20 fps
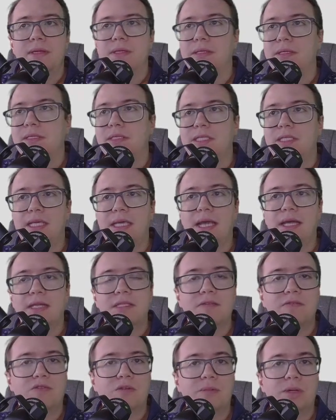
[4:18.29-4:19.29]

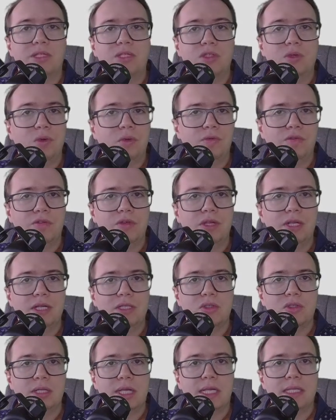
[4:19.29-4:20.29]
Sicherheitsinformationen für
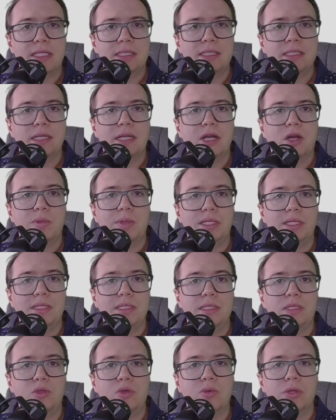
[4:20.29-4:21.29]
Nationalisten, glaube ich,
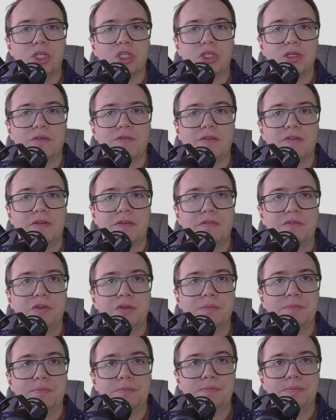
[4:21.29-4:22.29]
ist die Überschrift
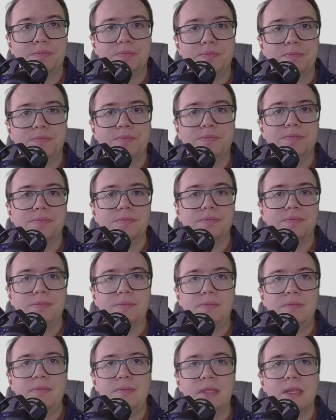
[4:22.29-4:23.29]
dafür.
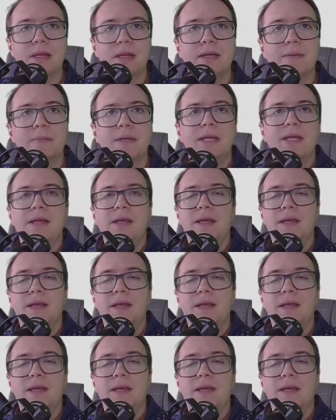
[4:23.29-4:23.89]
Ähm,